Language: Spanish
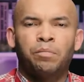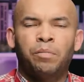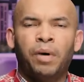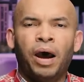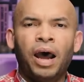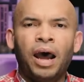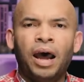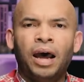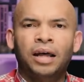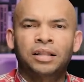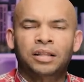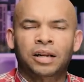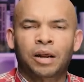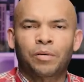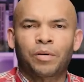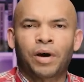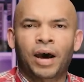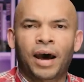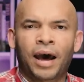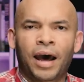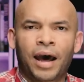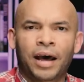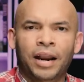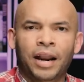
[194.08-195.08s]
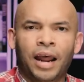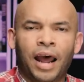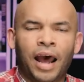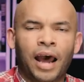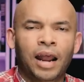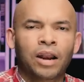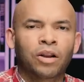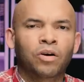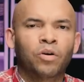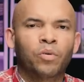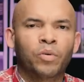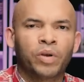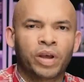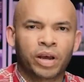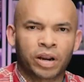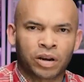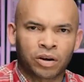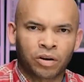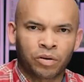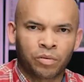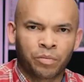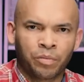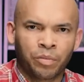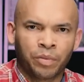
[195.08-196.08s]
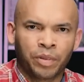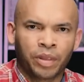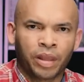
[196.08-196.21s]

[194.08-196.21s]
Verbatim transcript: va a trabajar al gobierno.